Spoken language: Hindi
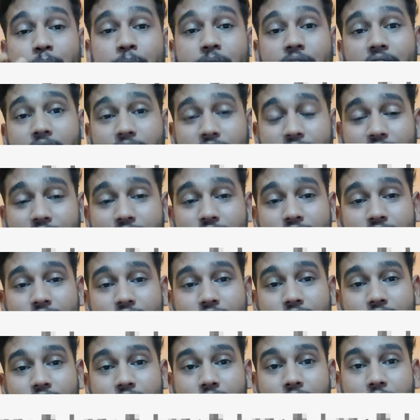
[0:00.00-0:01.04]
एलपी का
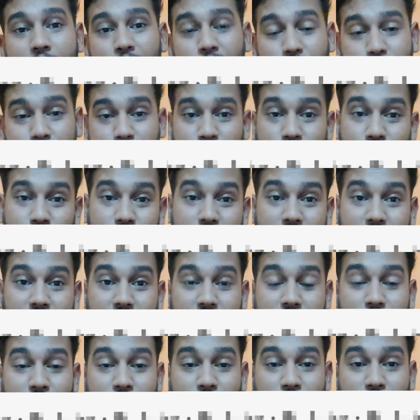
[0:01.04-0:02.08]
वैकेंसी नहीं आएगा तो मैं
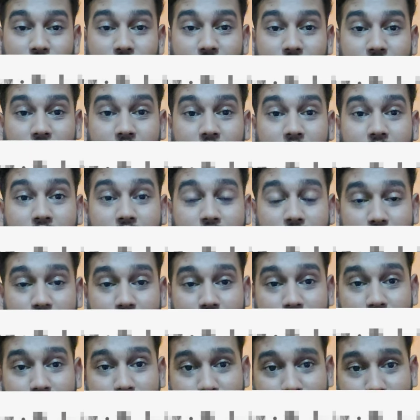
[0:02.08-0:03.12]
सुसाइड कर लूँगा
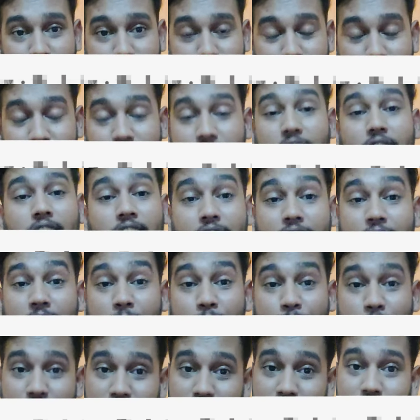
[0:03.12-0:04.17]
करने
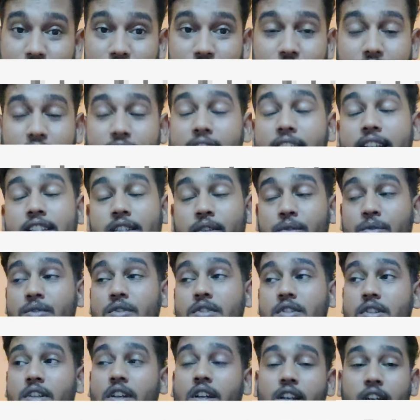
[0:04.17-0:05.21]
का मन कर रहा है ऐसा
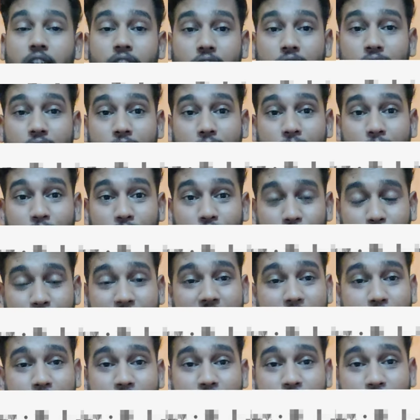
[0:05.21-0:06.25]
कुछ तो
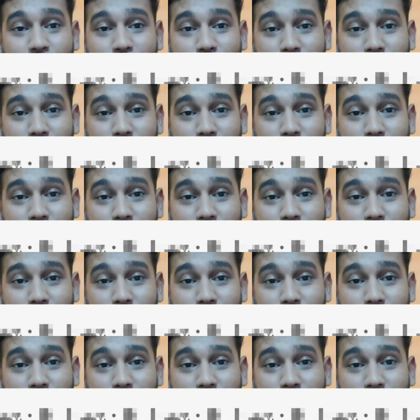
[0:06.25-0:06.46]
मैं एक बात